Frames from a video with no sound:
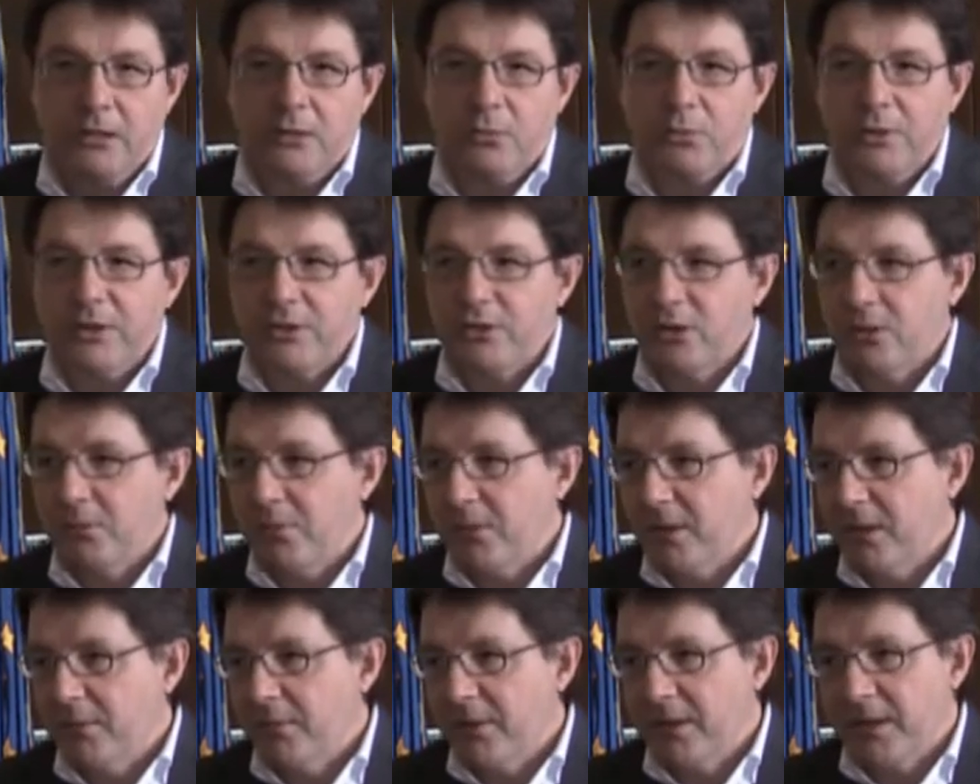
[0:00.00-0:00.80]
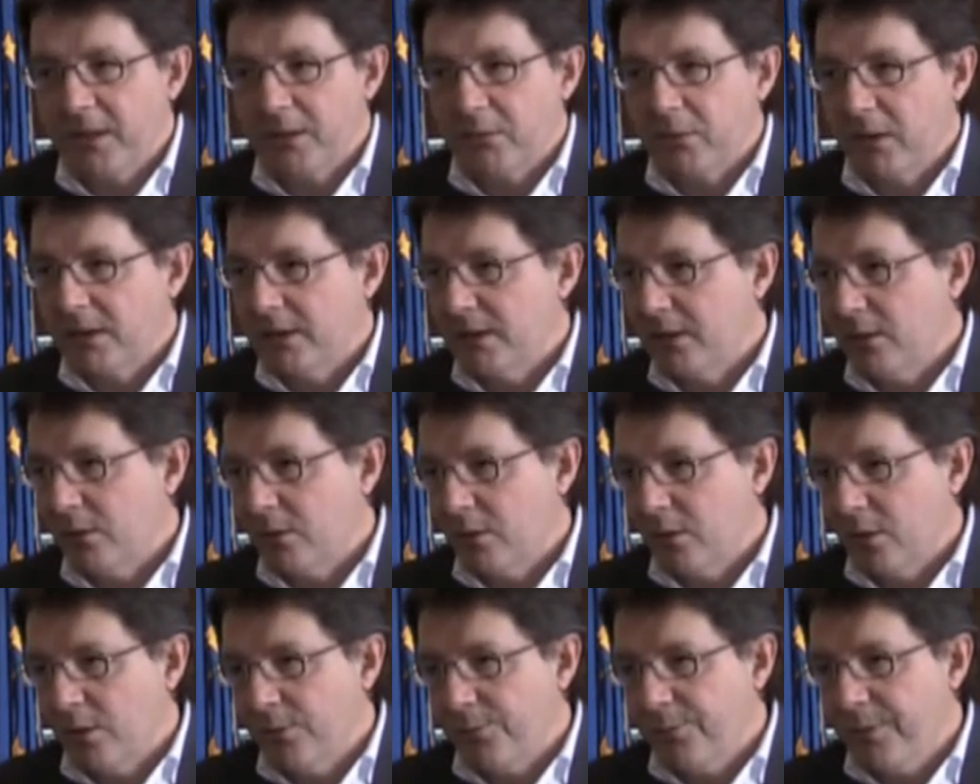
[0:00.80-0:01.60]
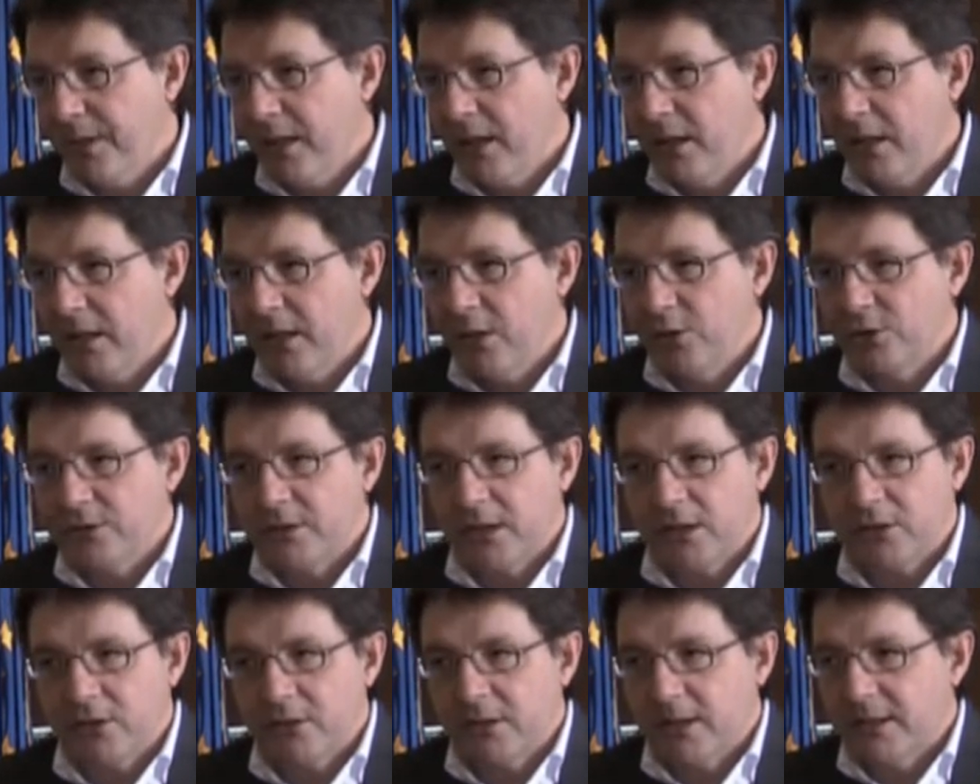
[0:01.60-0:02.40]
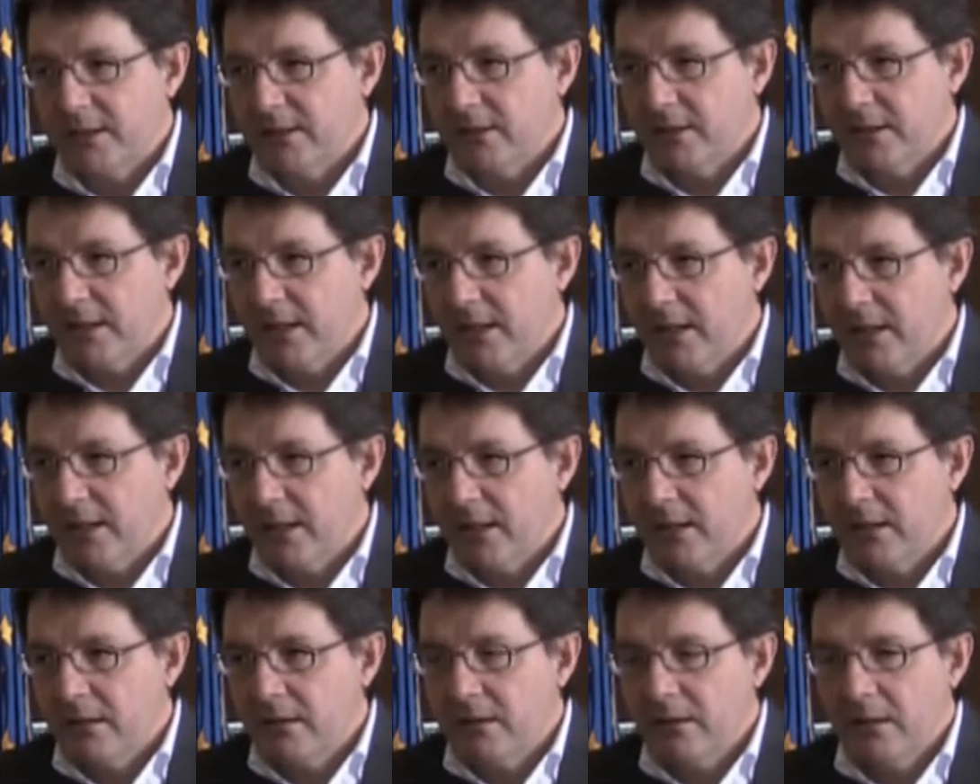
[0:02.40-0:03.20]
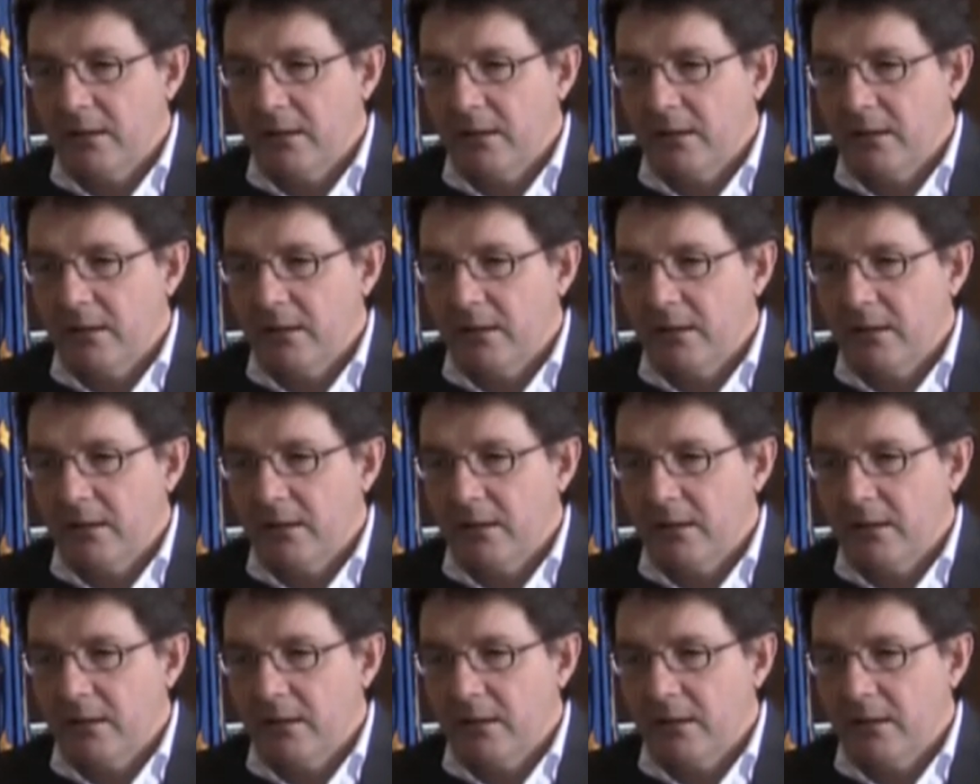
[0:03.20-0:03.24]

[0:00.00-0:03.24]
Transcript: Questo è un problema che riguarda l'Europa e lo Stato nazionale.